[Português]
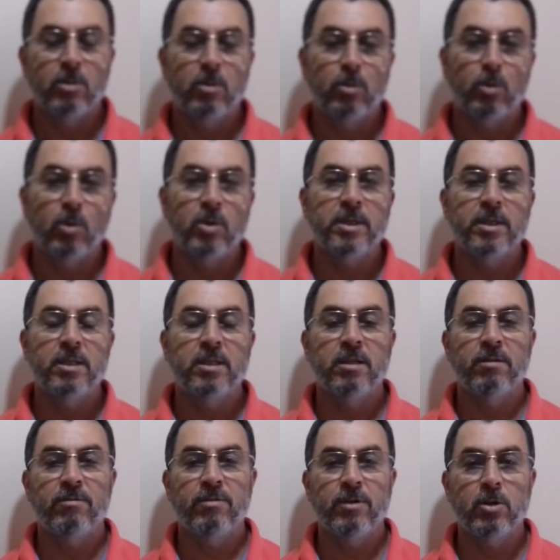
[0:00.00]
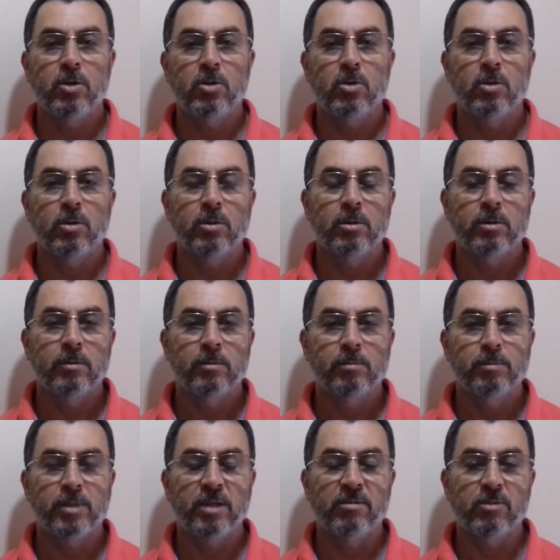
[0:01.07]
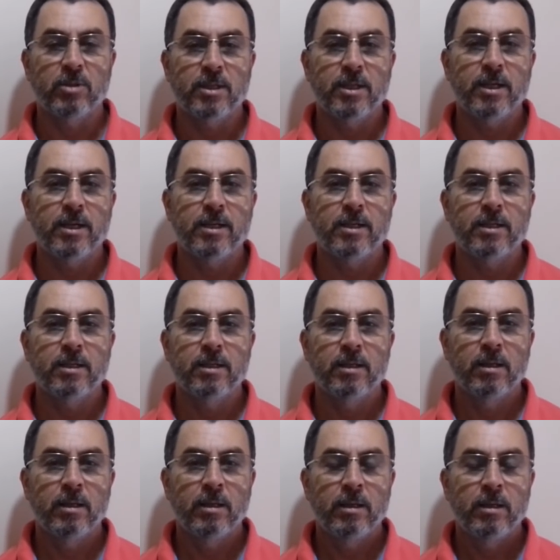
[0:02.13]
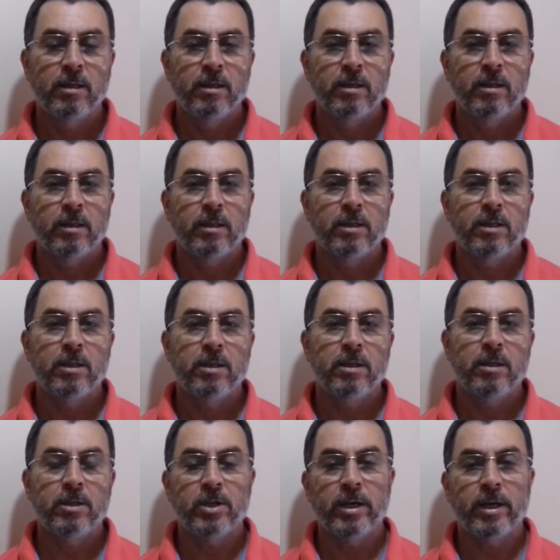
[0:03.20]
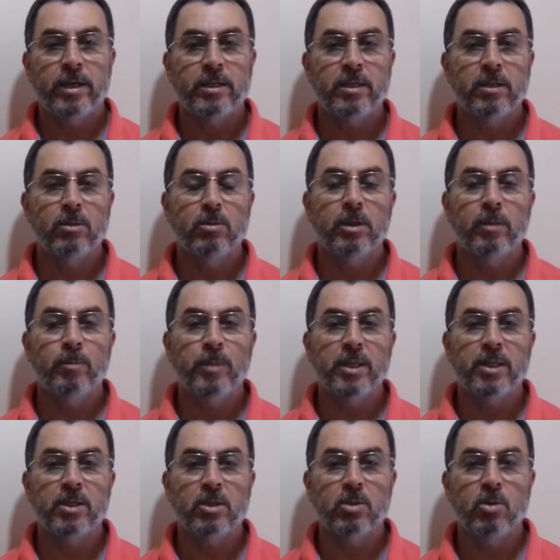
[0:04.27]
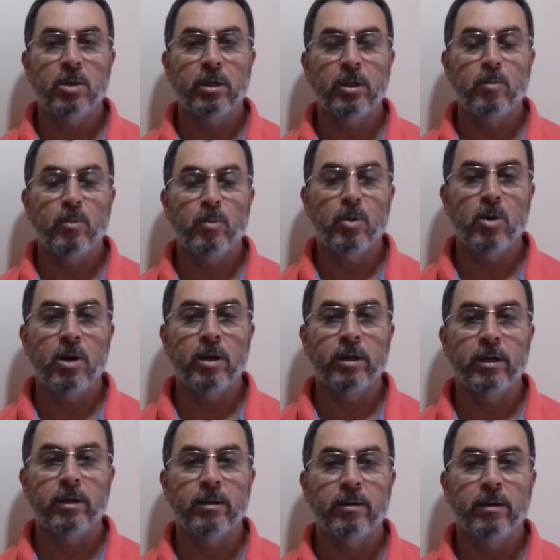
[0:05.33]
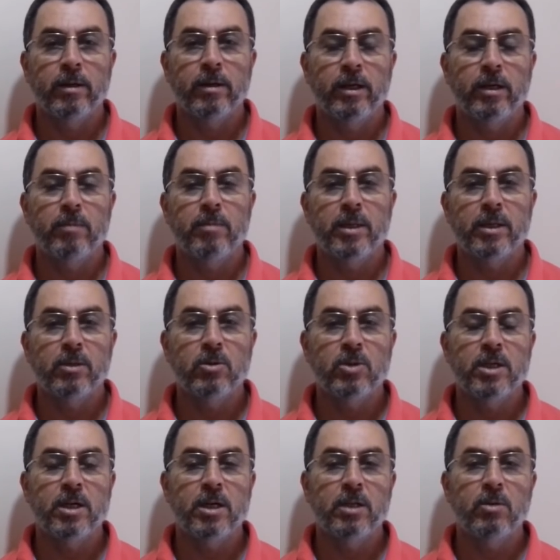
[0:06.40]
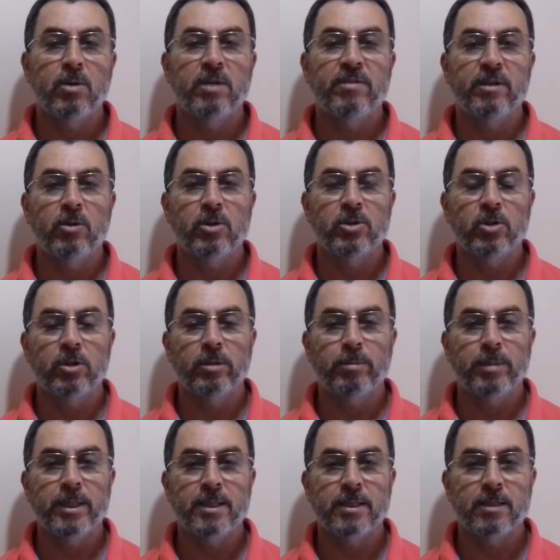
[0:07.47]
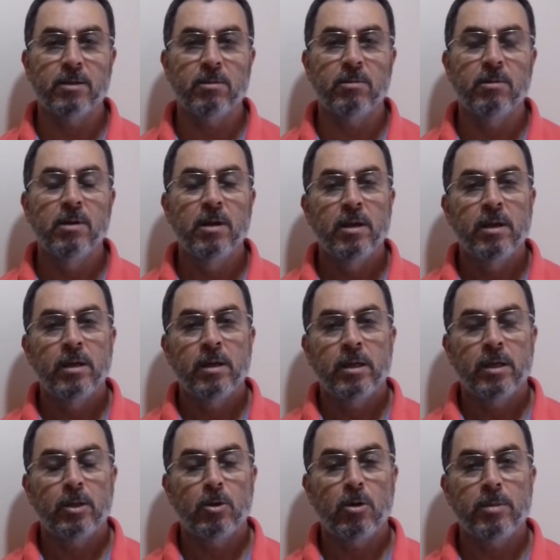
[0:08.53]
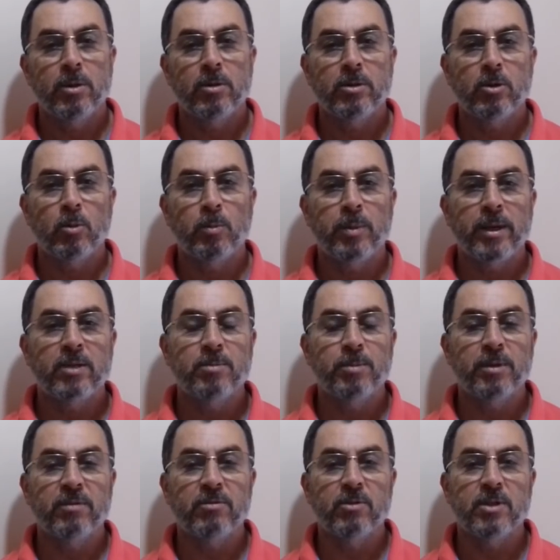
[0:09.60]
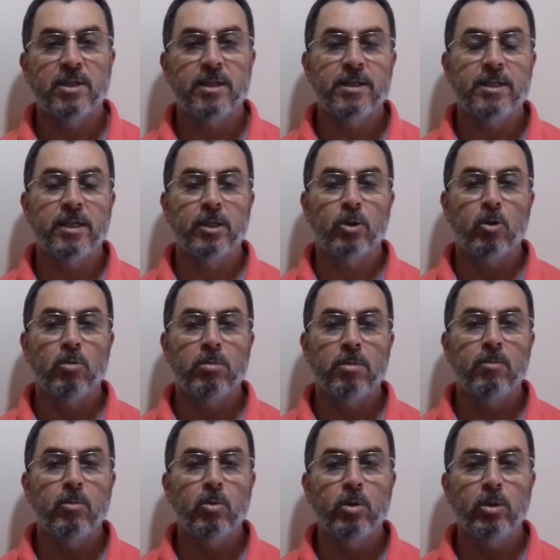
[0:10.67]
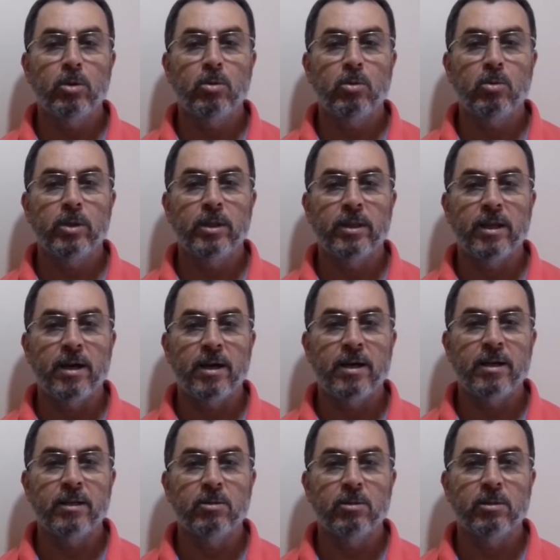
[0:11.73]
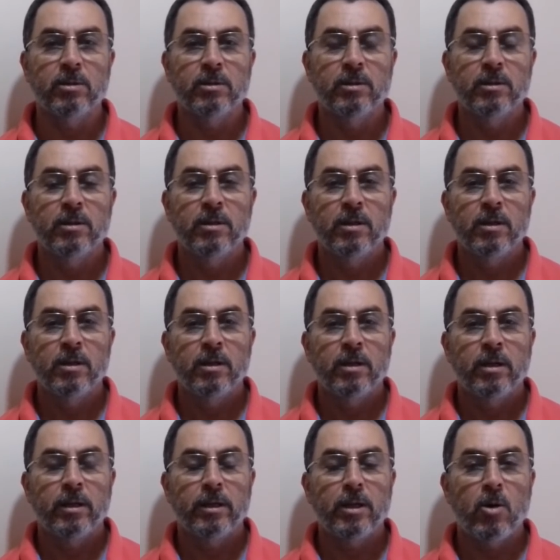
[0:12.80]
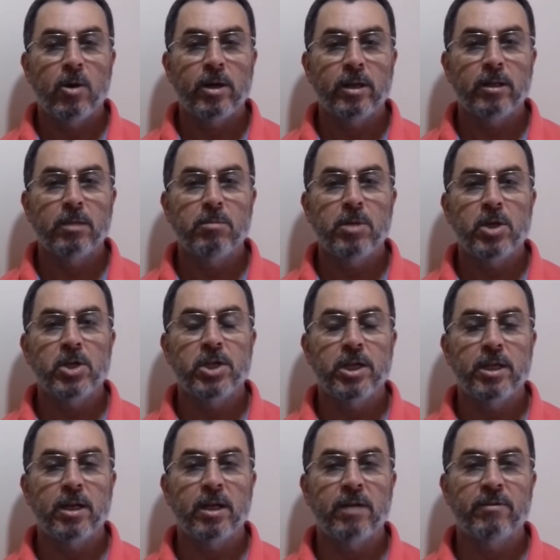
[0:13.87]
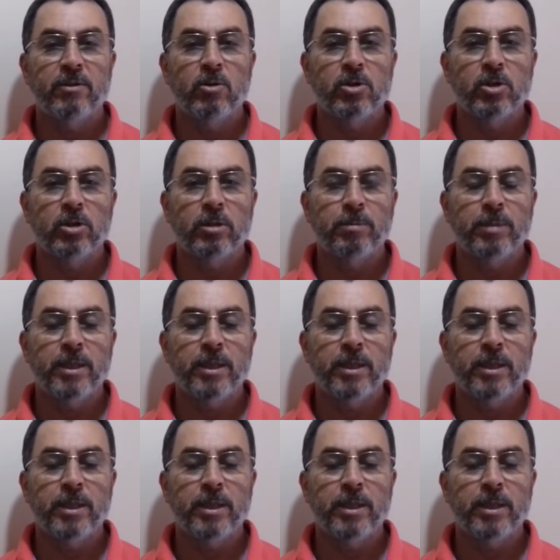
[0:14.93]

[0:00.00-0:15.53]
eu trouxe esse vídeo para vocês que já é a segunda pessoa que morre é, manuseando o lavador de alta pressão. Então, amigos, eu peço para vocês que tomem muito cuidado na hora de mexer na lavadora de alta